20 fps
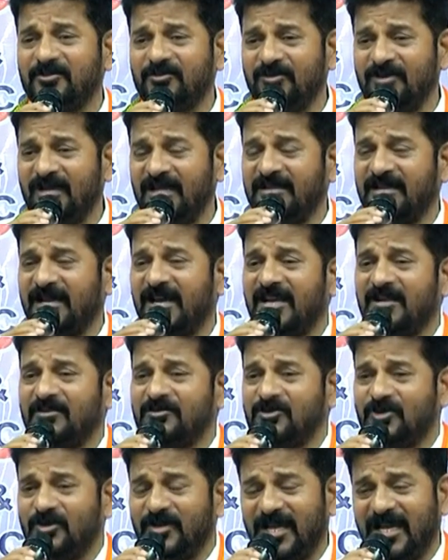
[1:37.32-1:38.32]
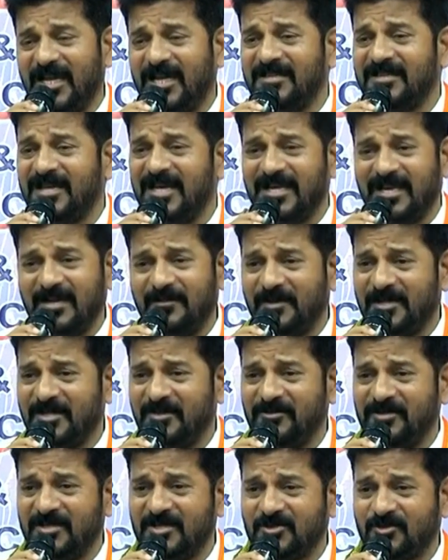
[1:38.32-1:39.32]
బతుకున్నంతకాలం సోనియా గాంధీ గారు ఏ
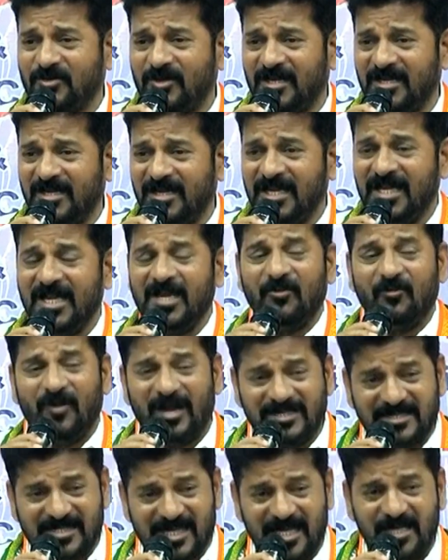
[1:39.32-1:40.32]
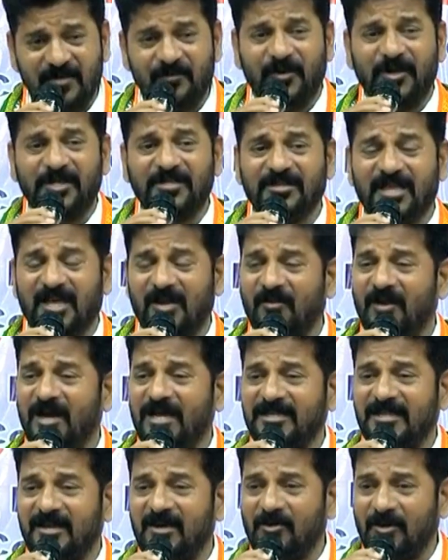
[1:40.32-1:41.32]
పదవి తీసుకోవాలి వాళ్ళు చనిపోయిన
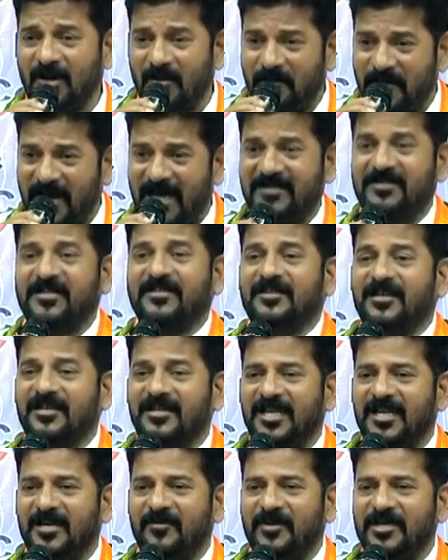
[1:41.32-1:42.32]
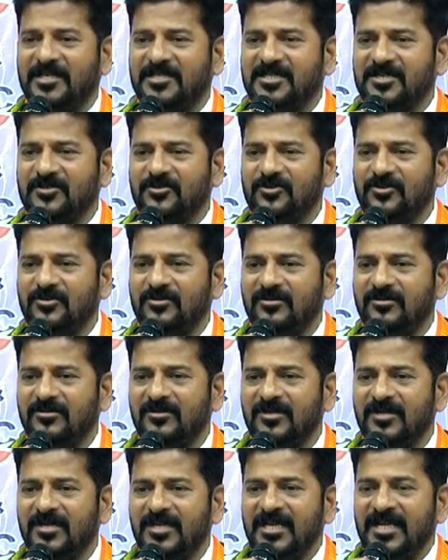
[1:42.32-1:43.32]
తర్వాత ఒక బాధ్యతను నెరవేర్చిండ్రు
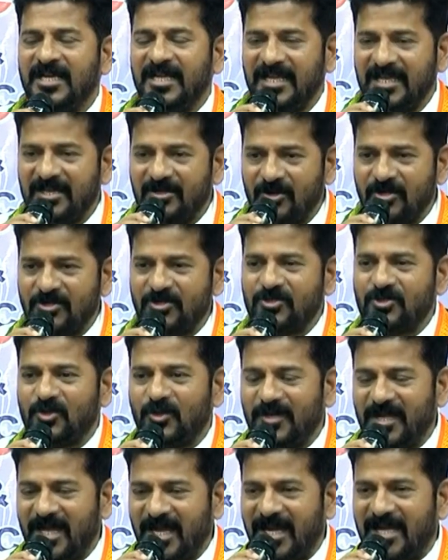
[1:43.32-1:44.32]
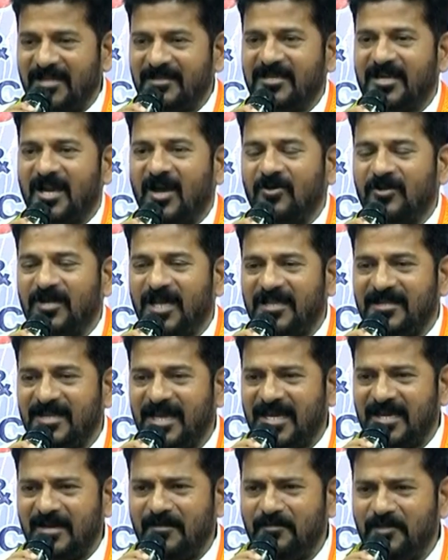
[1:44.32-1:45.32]
ఈరోజు సోనియా గాంధీ రాహుల్ గాంధీ
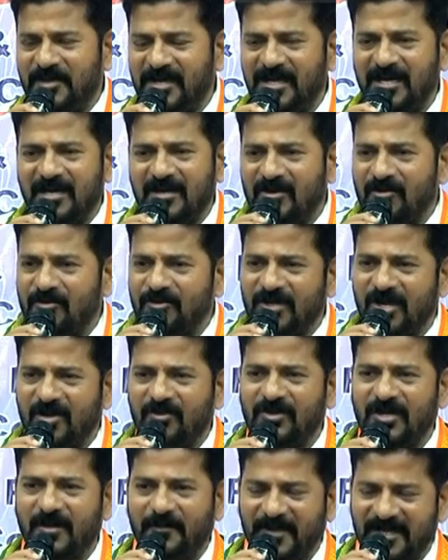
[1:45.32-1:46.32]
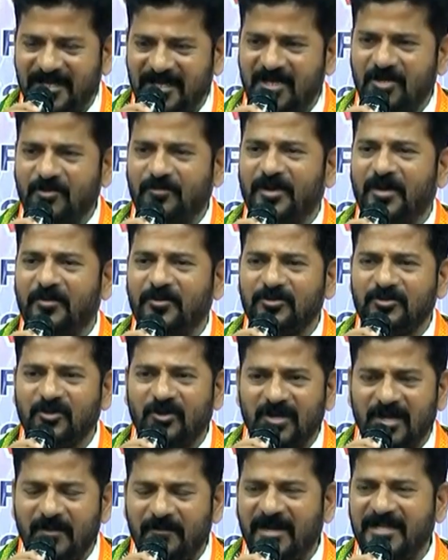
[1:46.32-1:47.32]
గారు ఎంపీలు ఉన్నా కూడా పదేళ్ళు
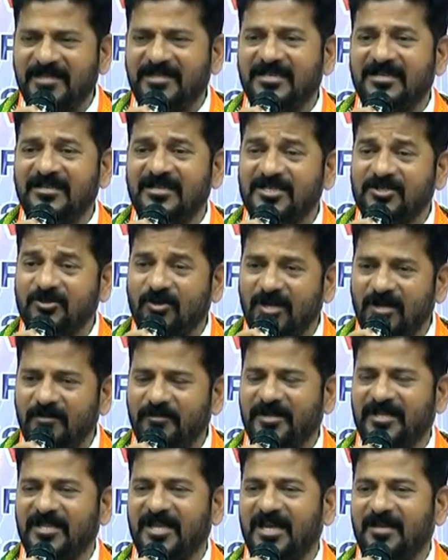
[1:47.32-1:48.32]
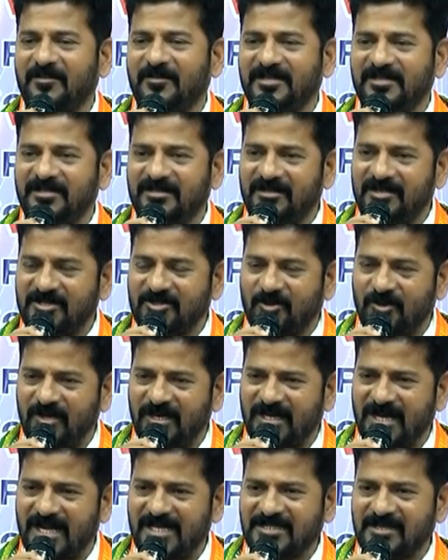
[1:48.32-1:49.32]
ప్రభుత్వం మంత్రి తీసుకోలే ప్రధానమంత్రి
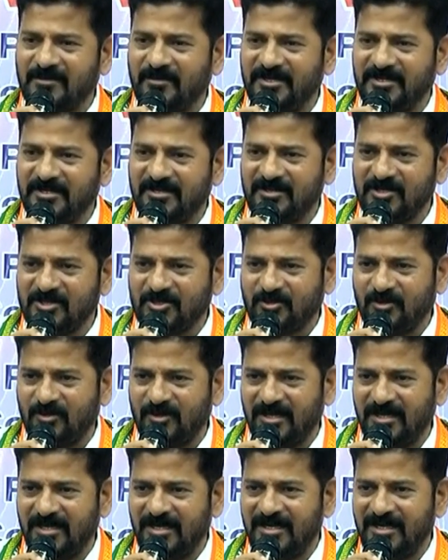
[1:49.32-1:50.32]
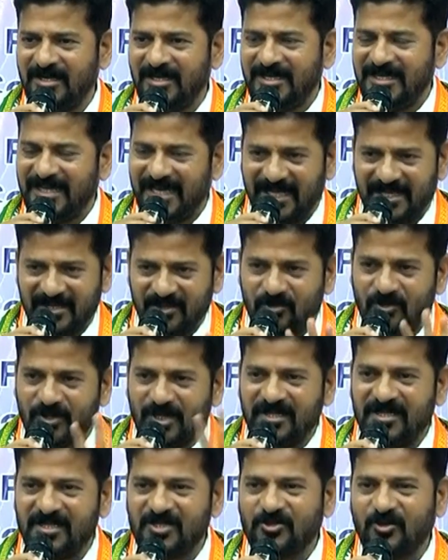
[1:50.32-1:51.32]
తీసుకోలే రాష్ట్ర మంత్రి తీసుకోలే ఏది
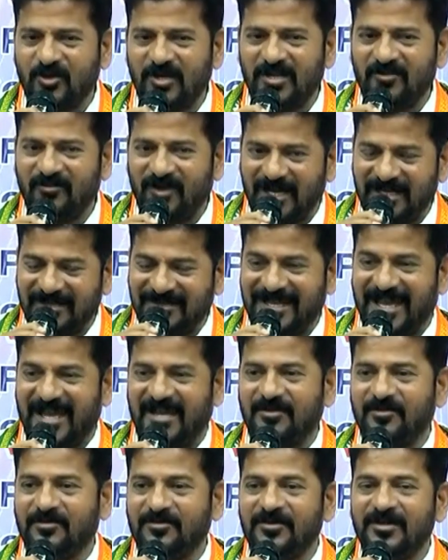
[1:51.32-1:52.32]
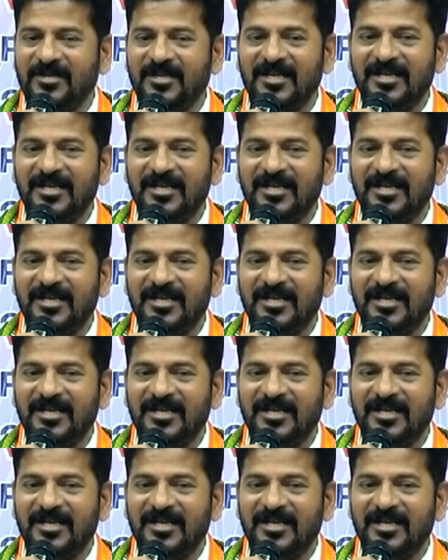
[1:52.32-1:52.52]
కూడా తీసుకోలేదు వాళ్ళ త్యాగం